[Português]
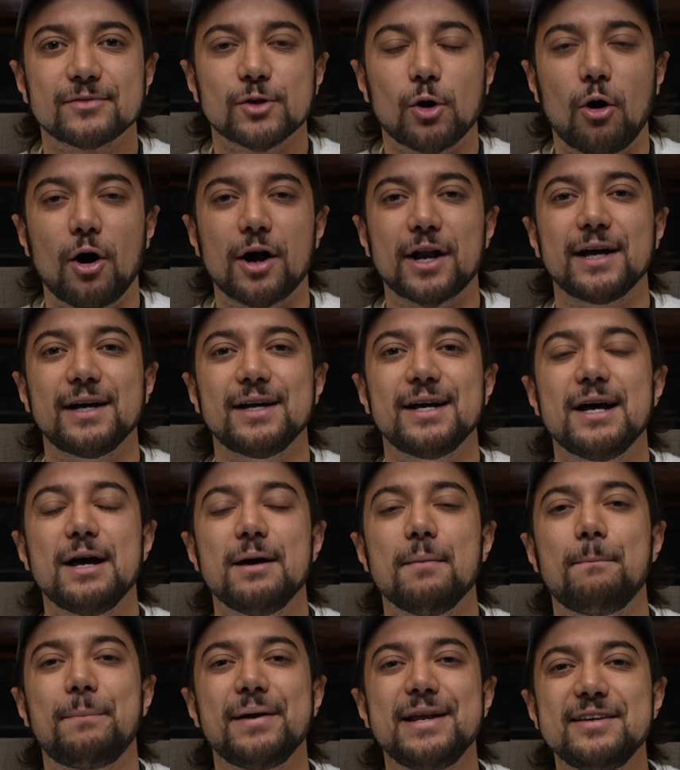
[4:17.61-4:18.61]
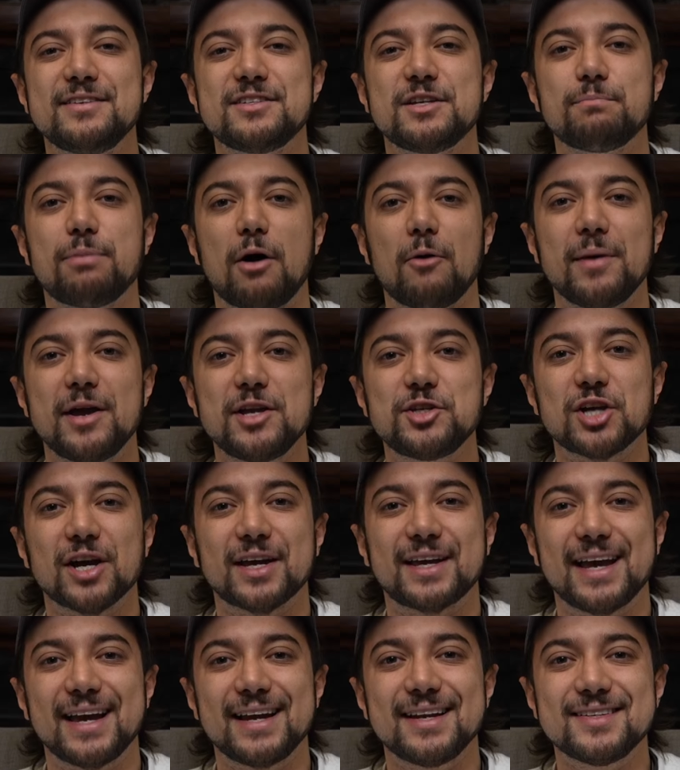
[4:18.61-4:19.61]
Ora, principalmente
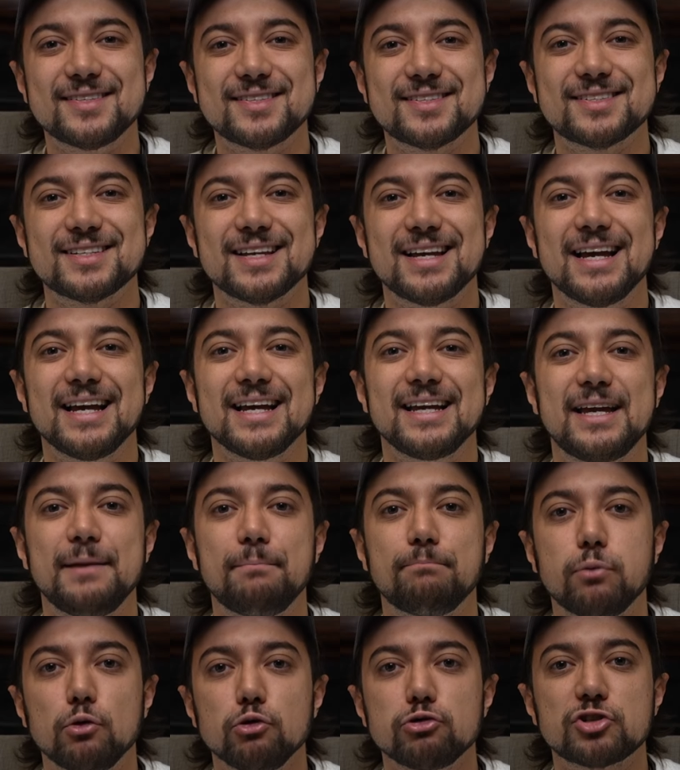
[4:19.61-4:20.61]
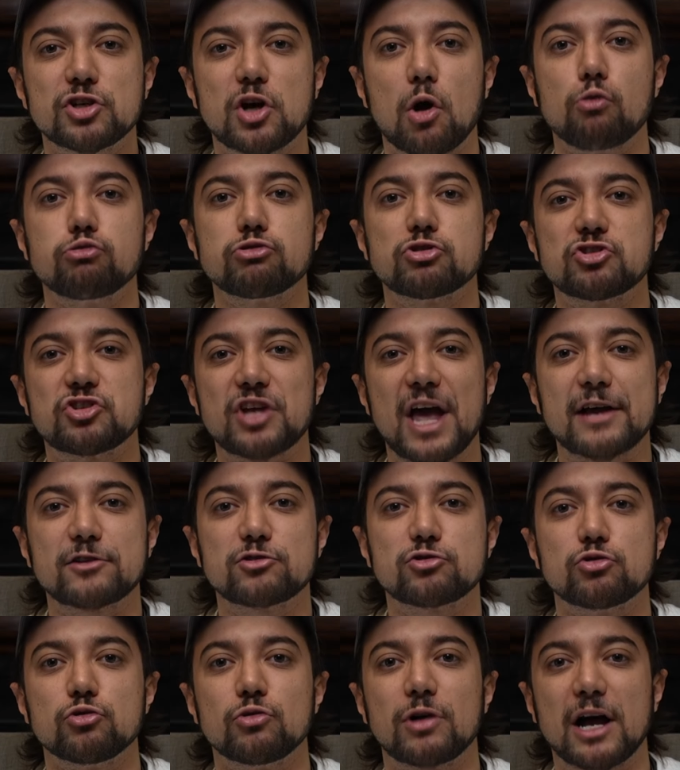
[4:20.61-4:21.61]
aqueles que buscam
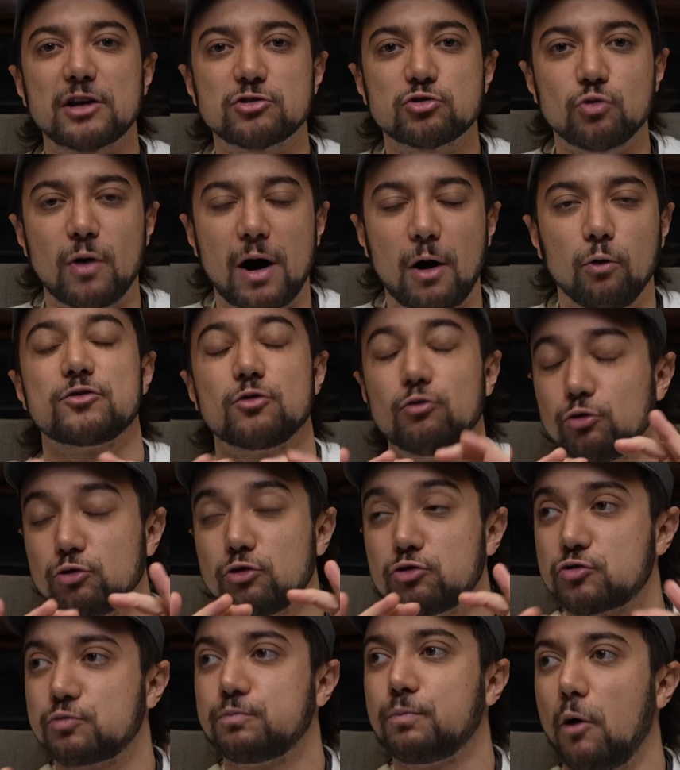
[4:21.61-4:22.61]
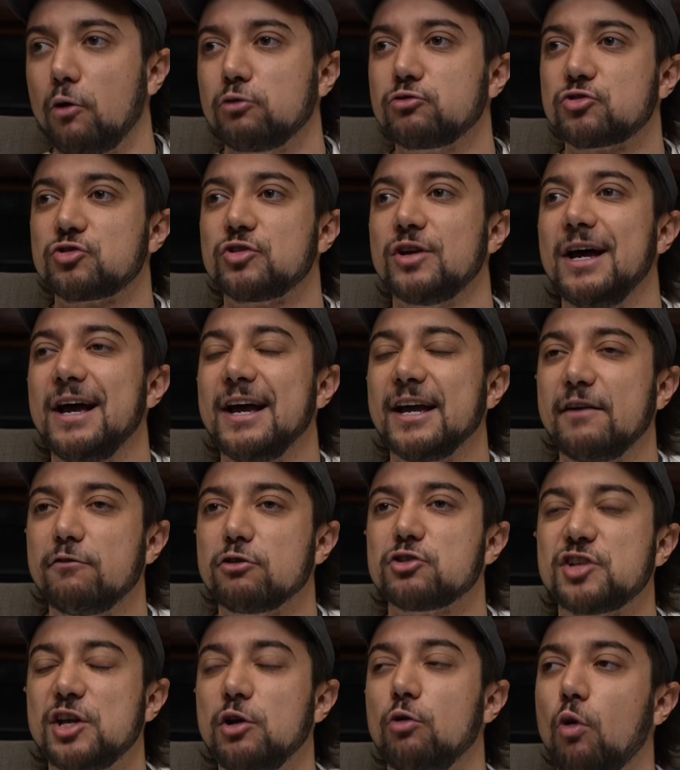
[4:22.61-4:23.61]
sexo casual. Um dos pontos que
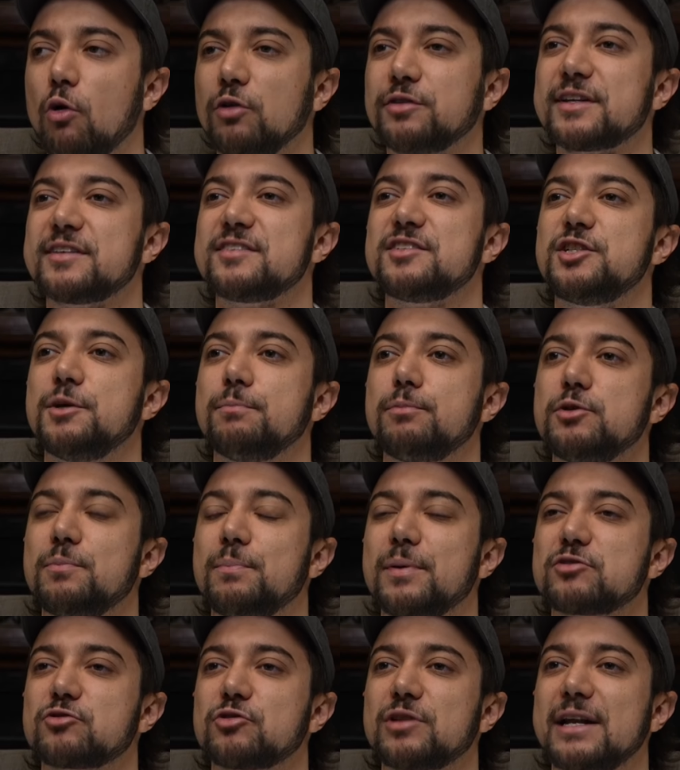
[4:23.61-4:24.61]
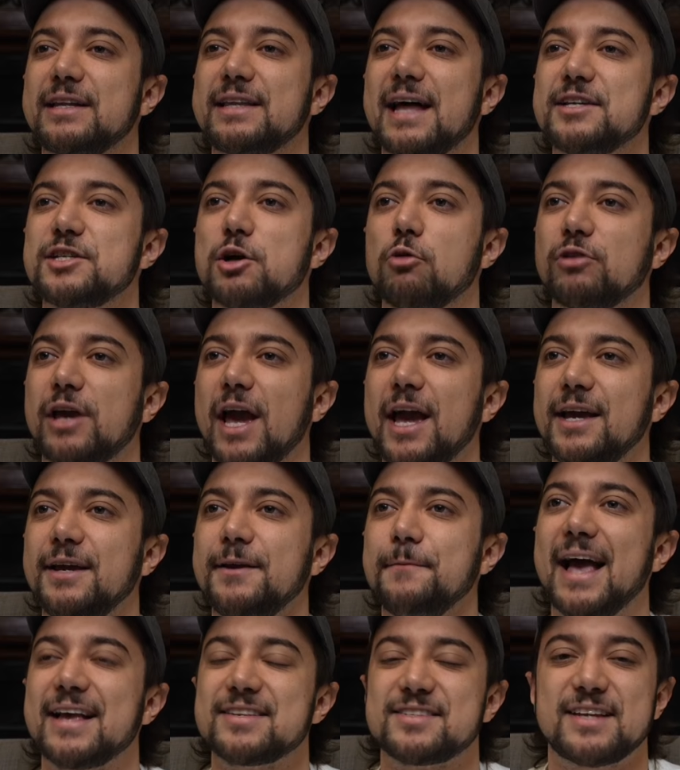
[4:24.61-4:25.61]
você encontra esse tipo de personalidade em
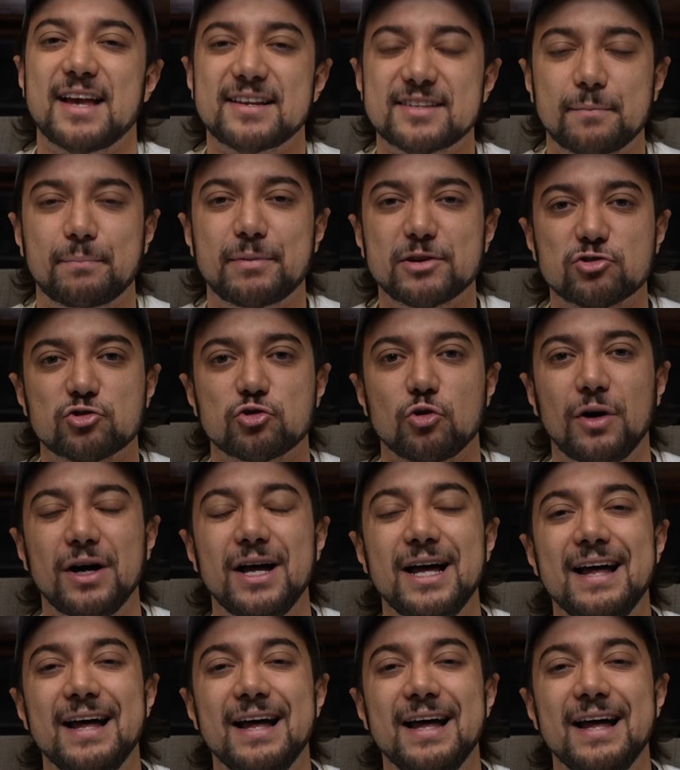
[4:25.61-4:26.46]
alguém é se essa pessoa